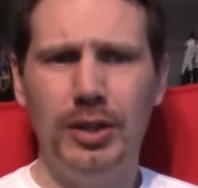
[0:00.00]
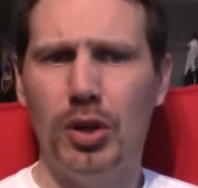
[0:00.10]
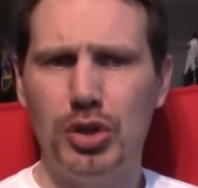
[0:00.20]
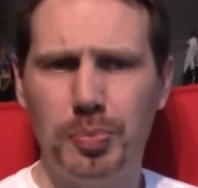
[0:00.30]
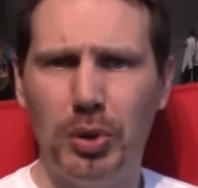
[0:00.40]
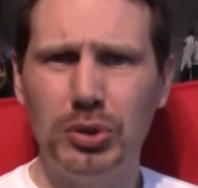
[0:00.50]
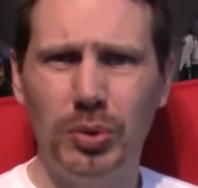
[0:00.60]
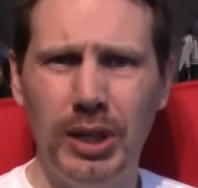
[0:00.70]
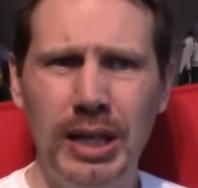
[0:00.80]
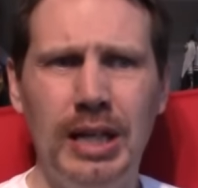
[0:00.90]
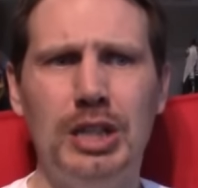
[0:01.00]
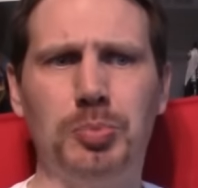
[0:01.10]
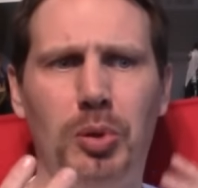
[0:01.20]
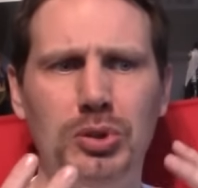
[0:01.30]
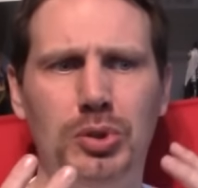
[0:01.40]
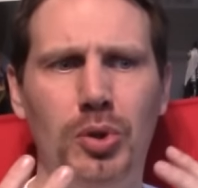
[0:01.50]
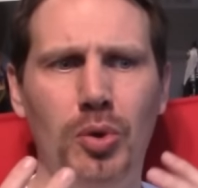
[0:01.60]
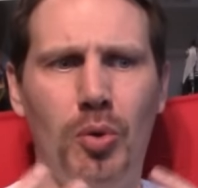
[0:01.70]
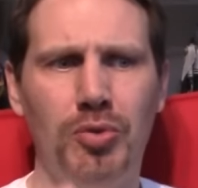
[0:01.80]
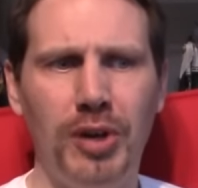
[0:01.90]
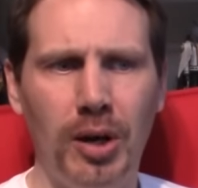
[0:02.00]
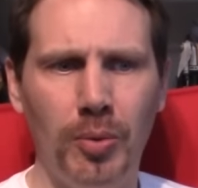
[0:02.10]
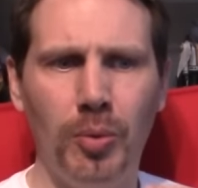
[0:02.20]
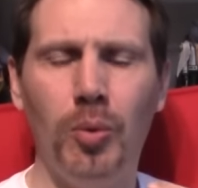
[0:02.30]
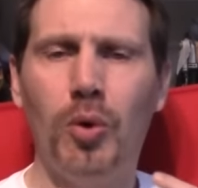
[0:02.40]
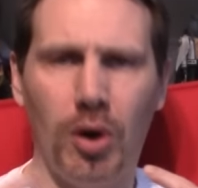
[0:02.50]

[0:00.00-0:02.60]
Non, je pense qu'on est, je pense on va, on, on